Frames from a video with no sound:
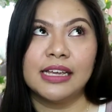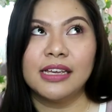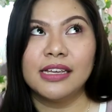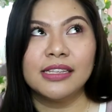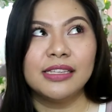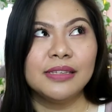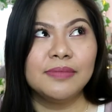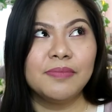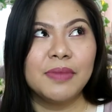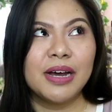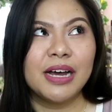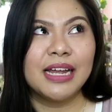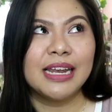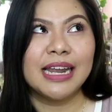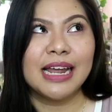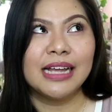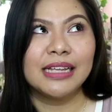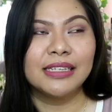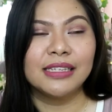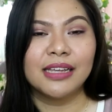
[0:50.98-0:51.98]
is mga
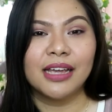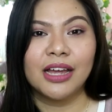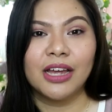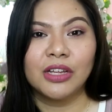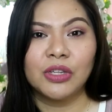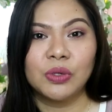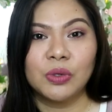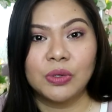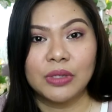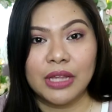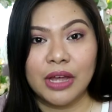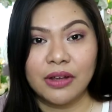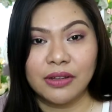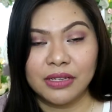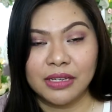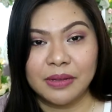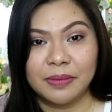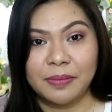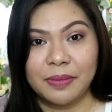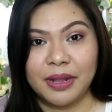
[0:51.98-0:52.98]
nasa
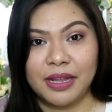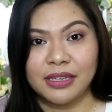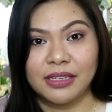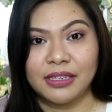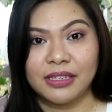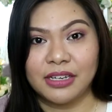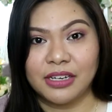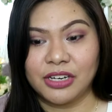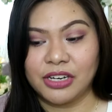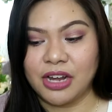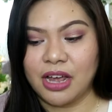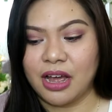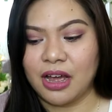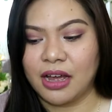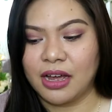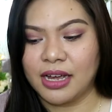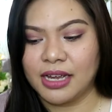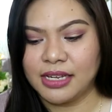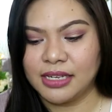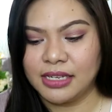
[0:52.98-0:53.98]
2,000 plus na siya.
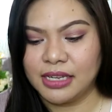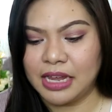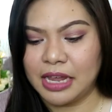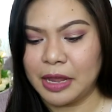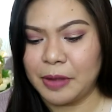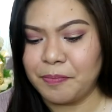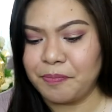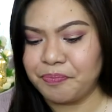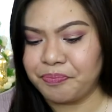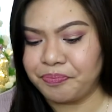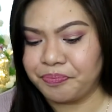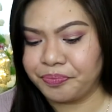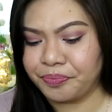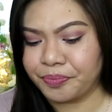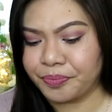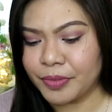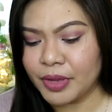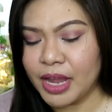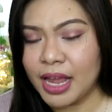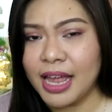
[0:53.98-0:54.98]
Kasi,
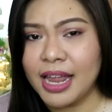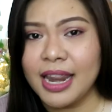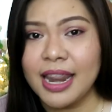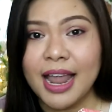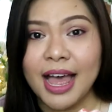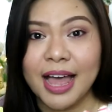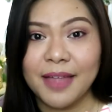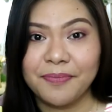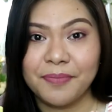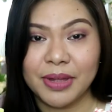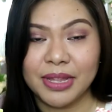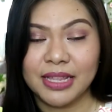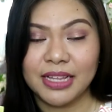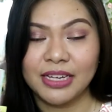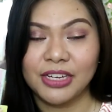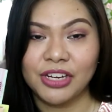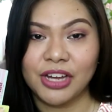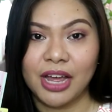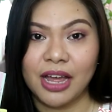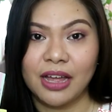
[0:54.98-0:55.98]
lahat pati
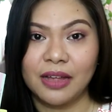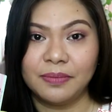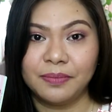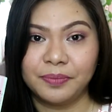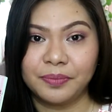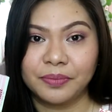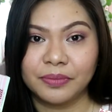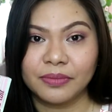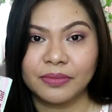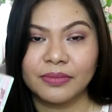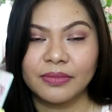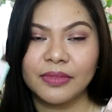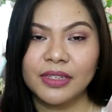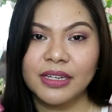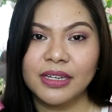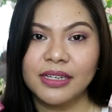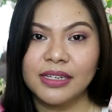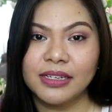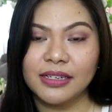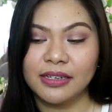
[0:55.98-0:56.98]
siya,
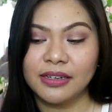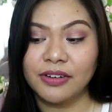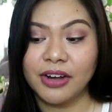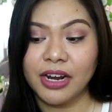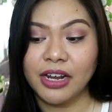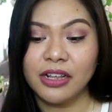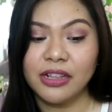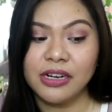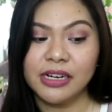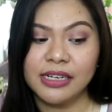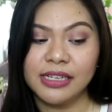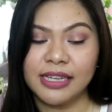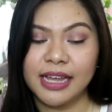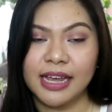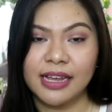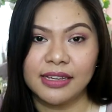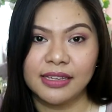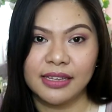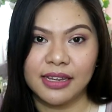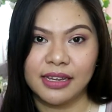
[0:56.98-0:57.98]
regular
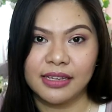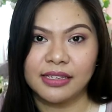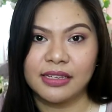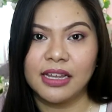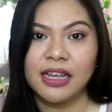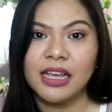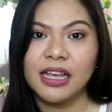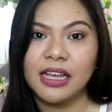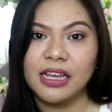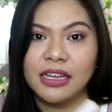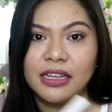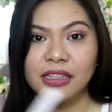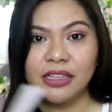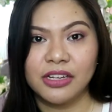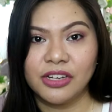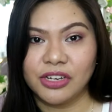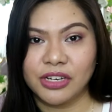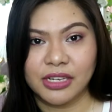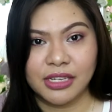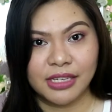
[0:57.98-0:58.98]
sizes.
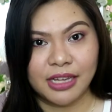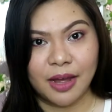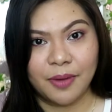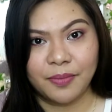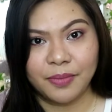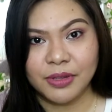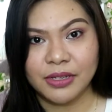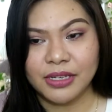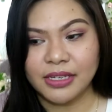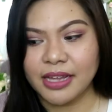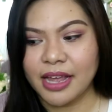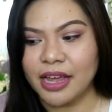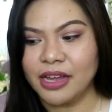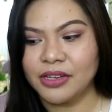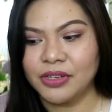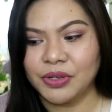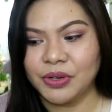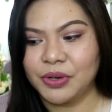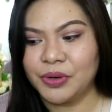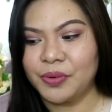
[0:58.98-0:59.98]
Hindi siya sample
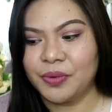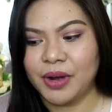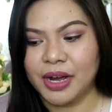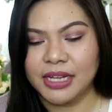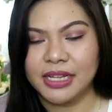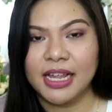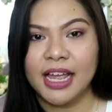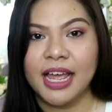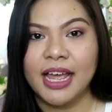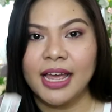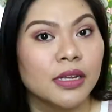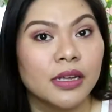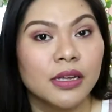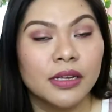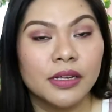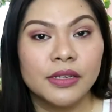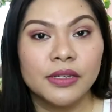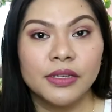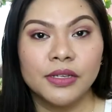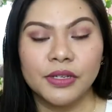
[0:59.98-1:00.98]
size or what.
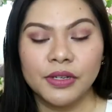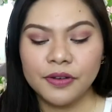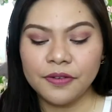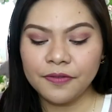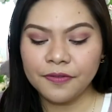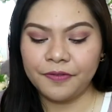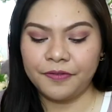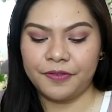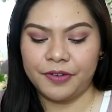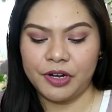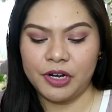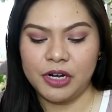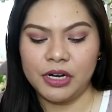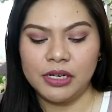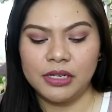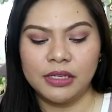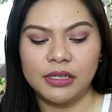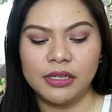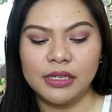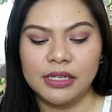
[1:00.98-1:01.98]
So,
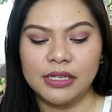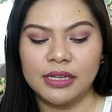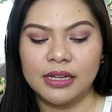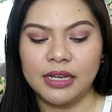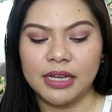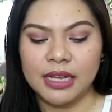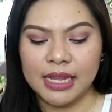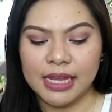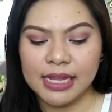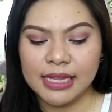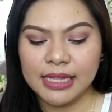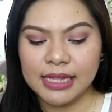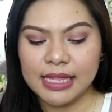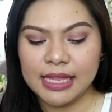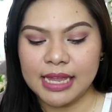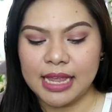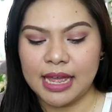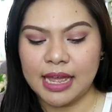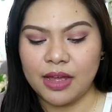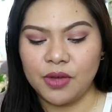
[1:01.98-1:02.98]
first, the sa kit
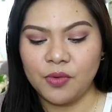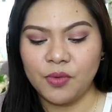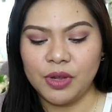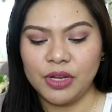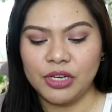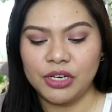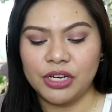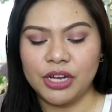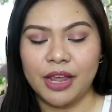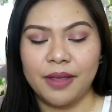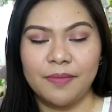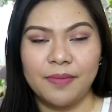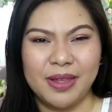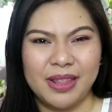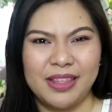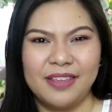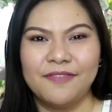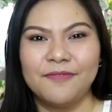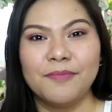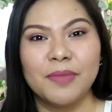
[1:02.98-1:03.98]
niya, which I believe